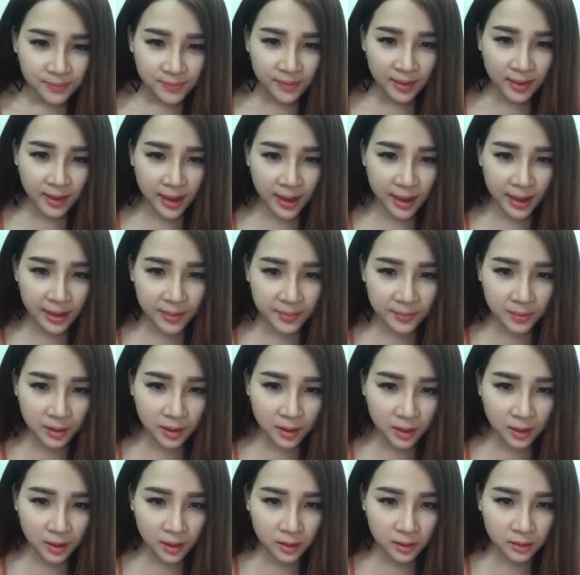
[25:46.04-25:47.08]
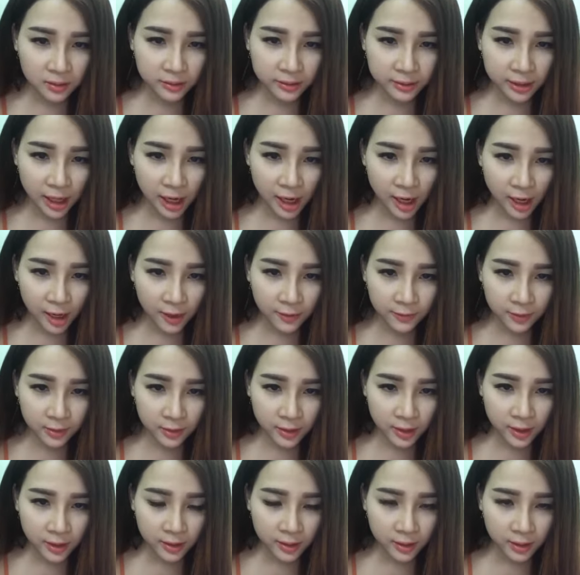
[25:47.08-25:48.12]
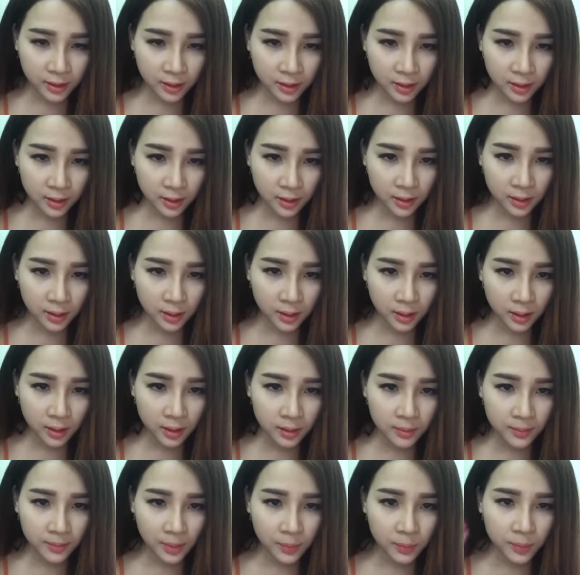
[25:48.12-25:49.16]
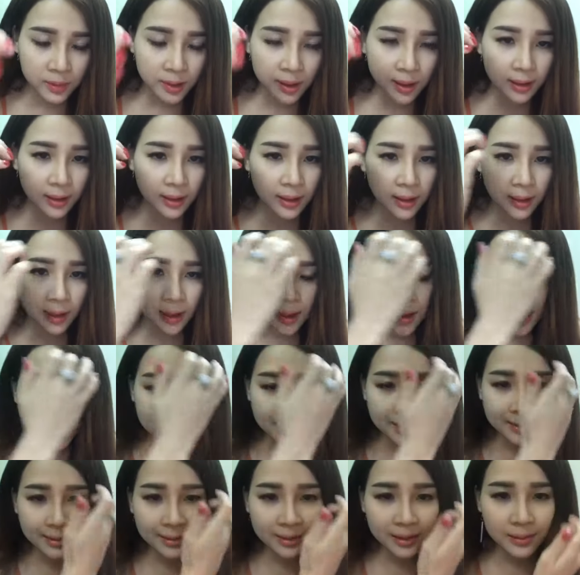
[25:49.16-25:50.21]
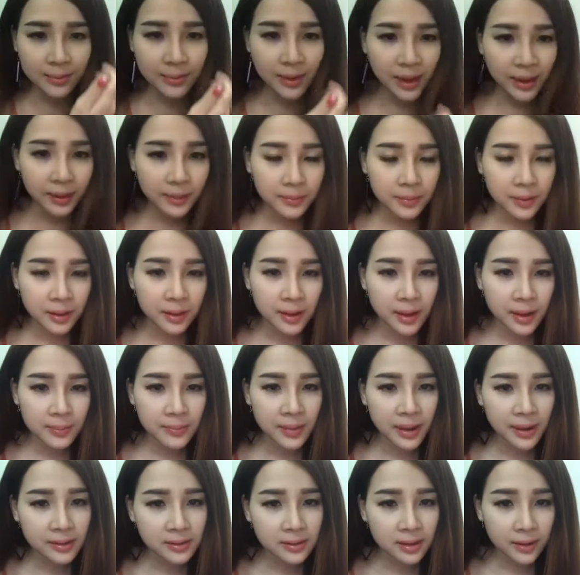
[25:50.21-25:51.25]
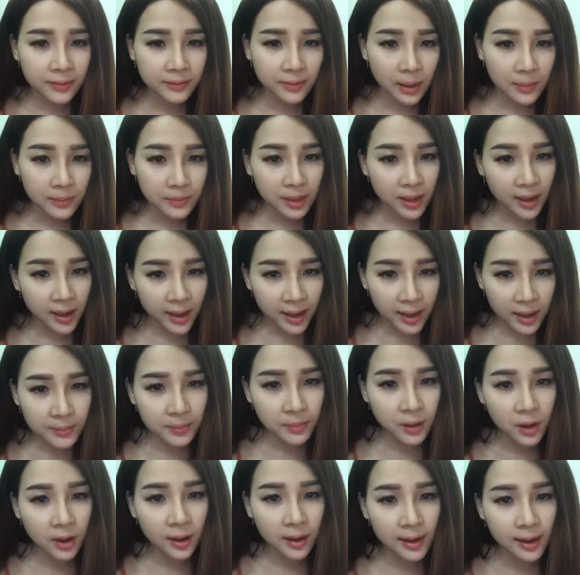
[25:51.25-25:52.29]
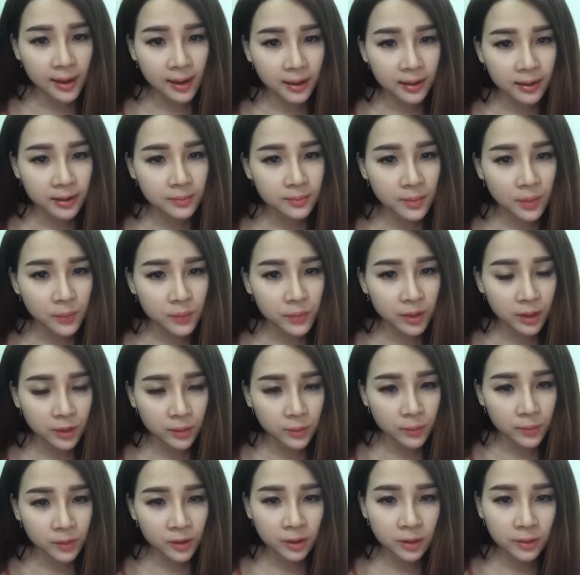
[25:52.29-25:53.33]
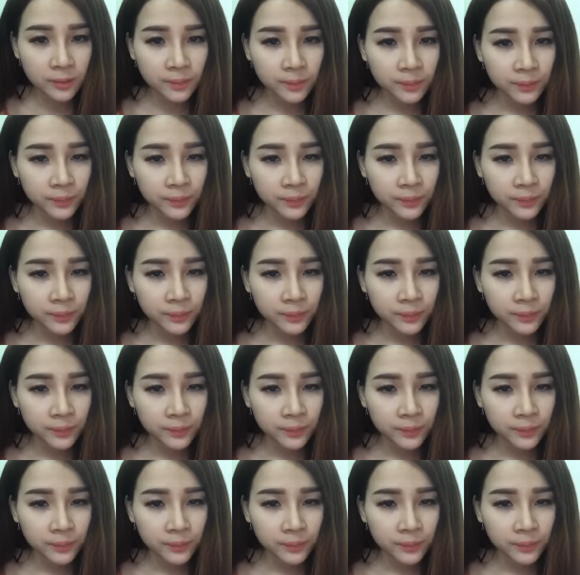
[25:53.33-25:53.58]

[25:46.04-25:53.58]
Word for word: Dạ em có vấn đề gì thì có thể inbox cho cái những cái bạn mà đã bán sản phẩm cho em, hoặc là inbox chị cũng được.